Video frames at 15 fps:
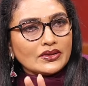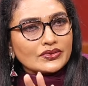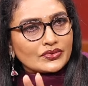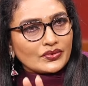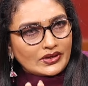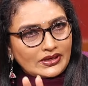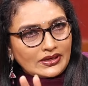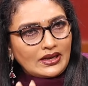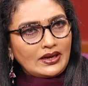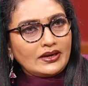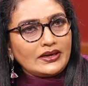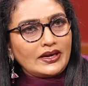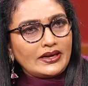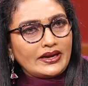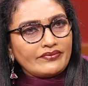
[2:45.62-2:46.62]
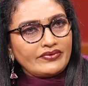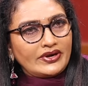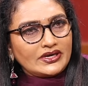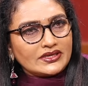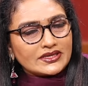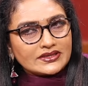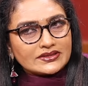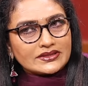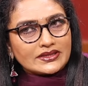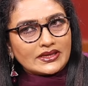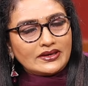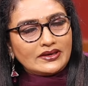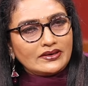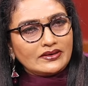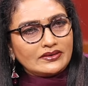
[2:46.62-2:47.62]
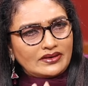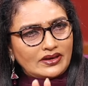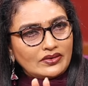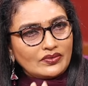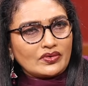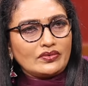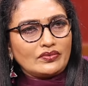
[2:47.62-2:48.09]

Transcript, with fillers: సో ఇలా నేను అవాయిడ్ చేస్తే నేను